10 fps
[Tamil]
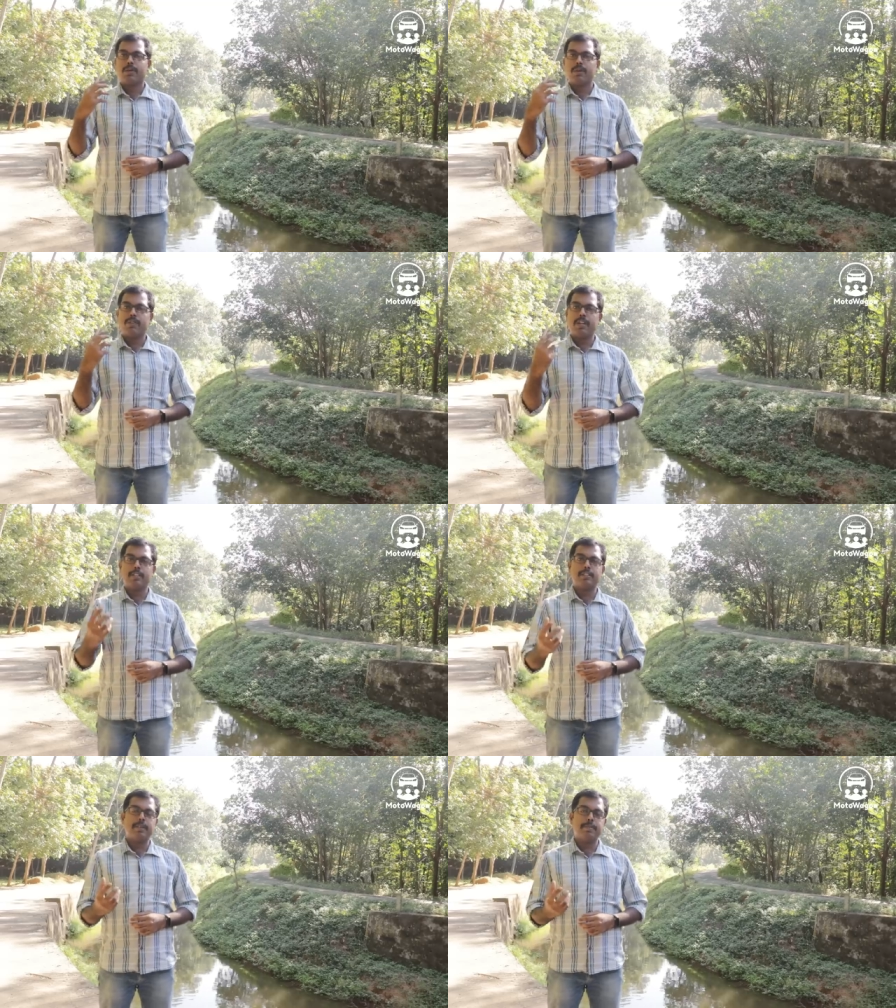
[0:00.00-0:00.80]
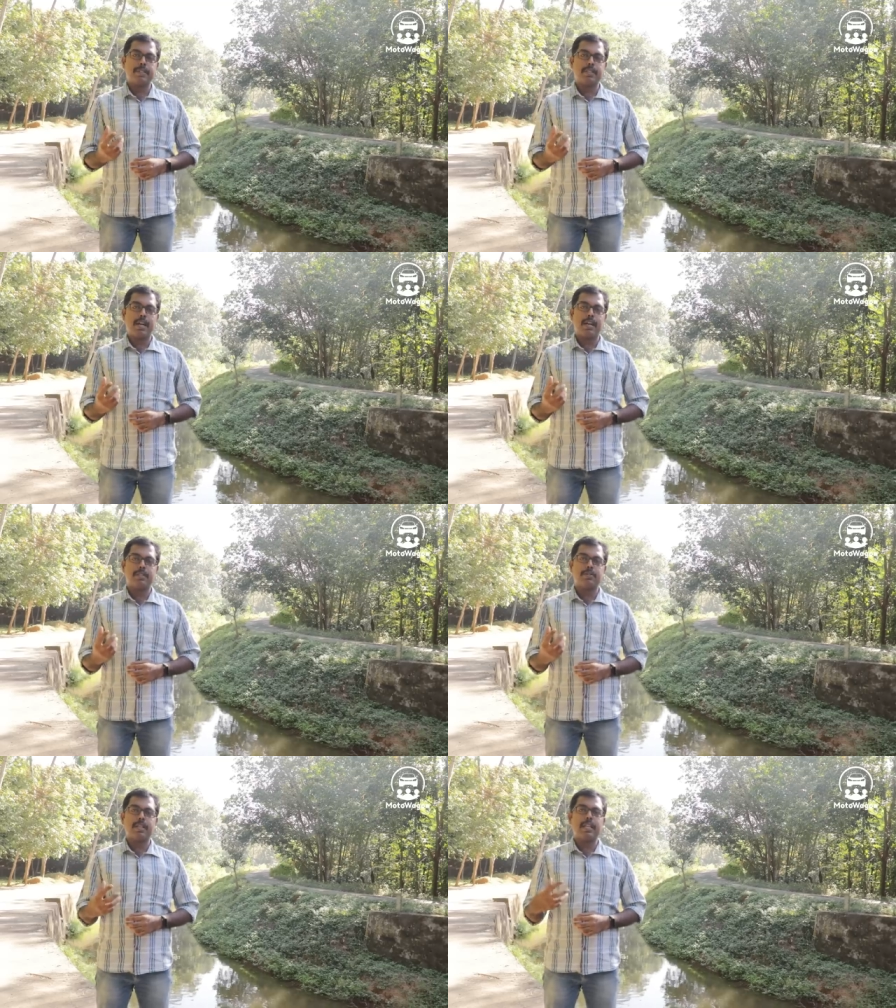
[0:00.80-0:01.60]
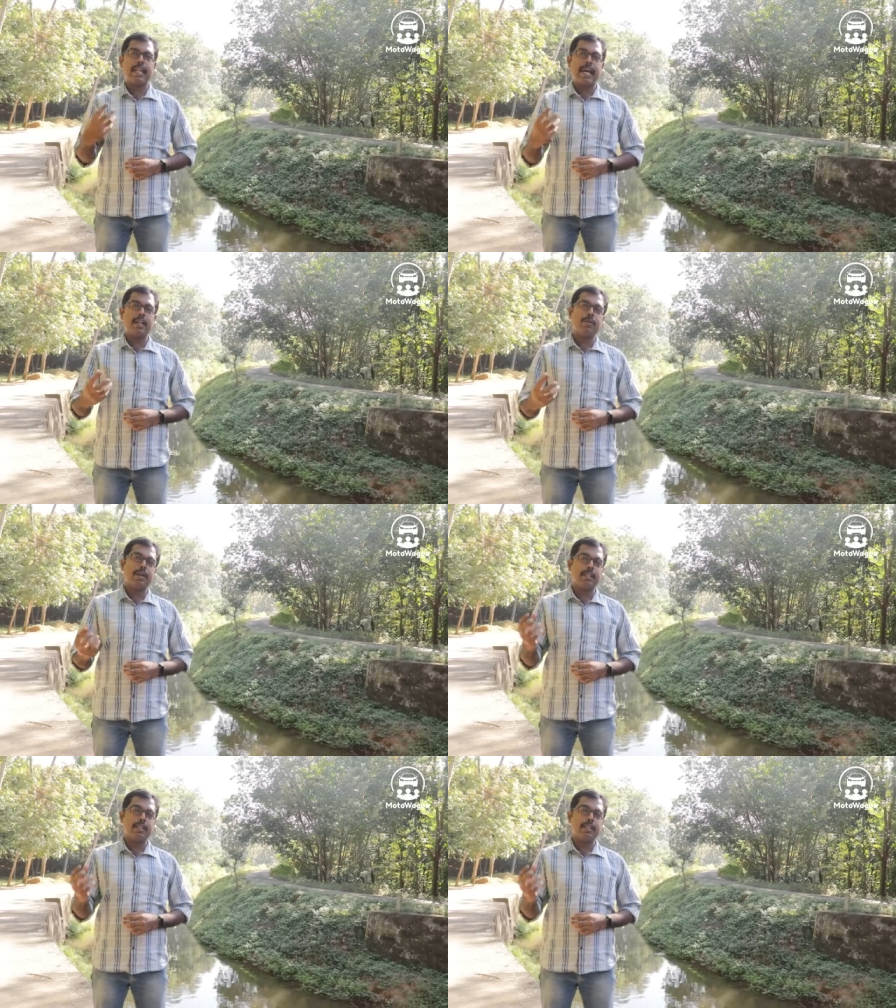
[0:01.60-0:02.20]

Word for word: ஒரு வேர்ல்ட் சீப்பஸ்ட் கார்னு சொல்லி நானோ